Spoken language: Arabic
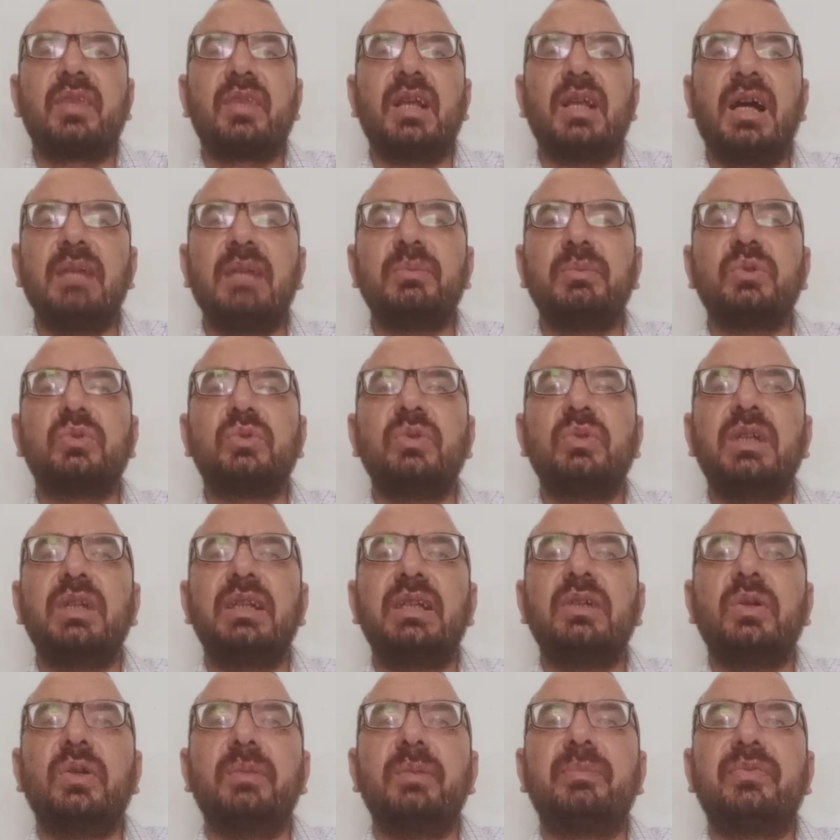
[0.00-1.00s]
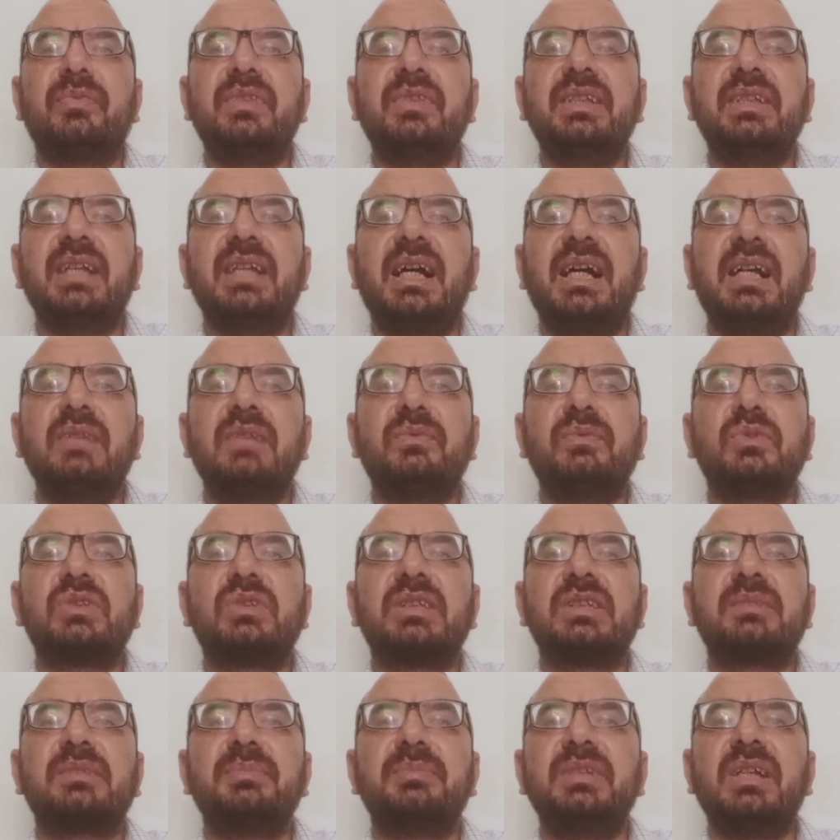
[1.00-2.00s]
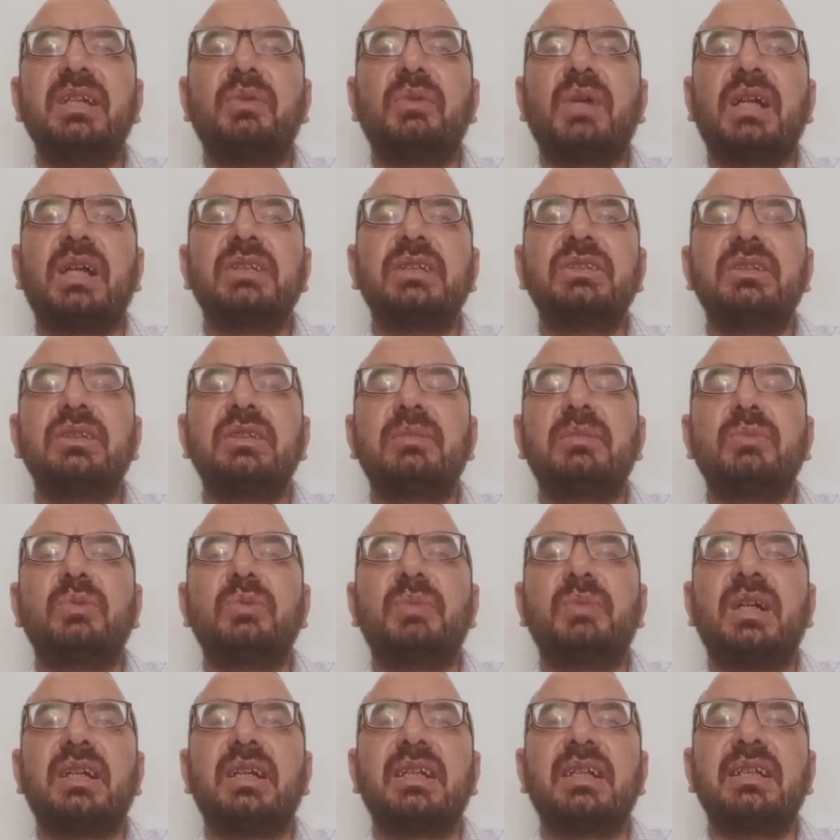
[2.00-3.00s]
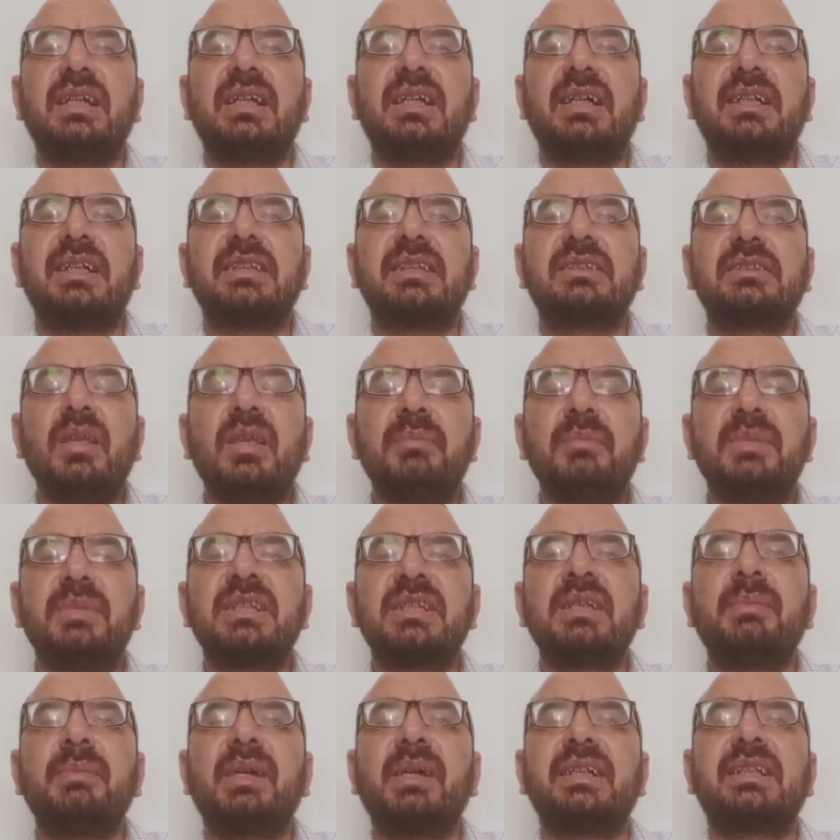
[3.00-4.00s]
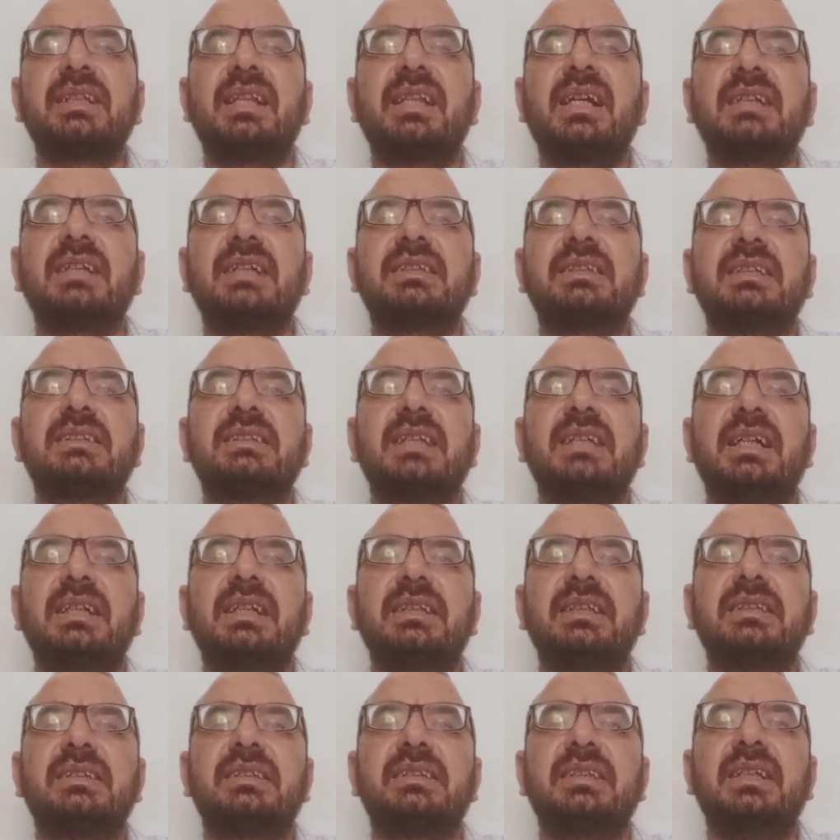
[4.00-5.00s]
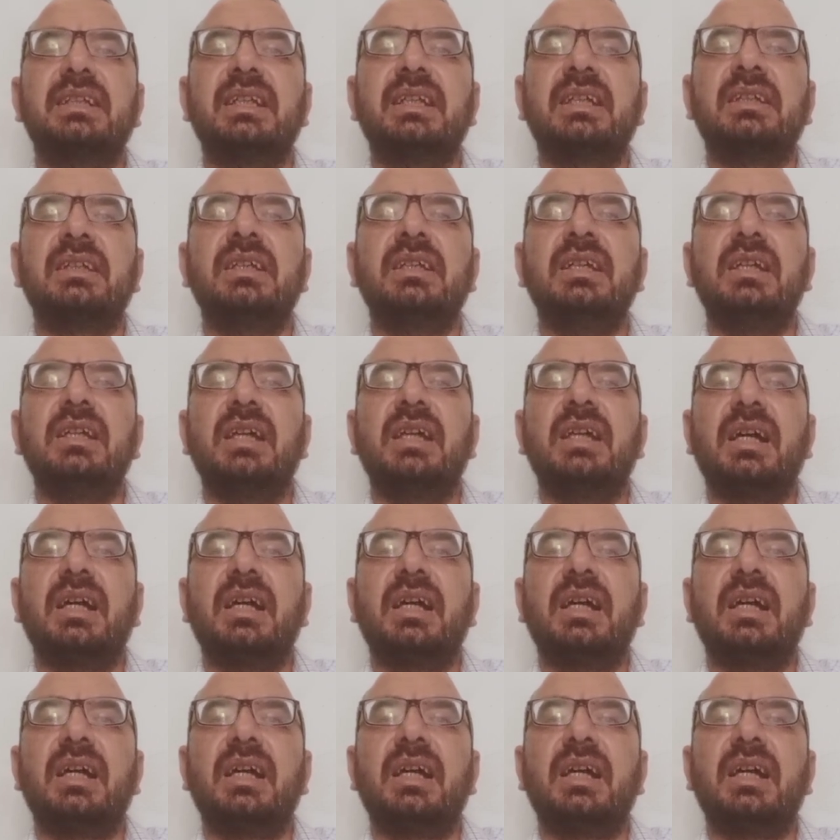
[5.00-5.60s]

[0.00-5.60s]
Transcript: هالبطوله لعب فيها 1610 مباريات بزمن 3 زائد 2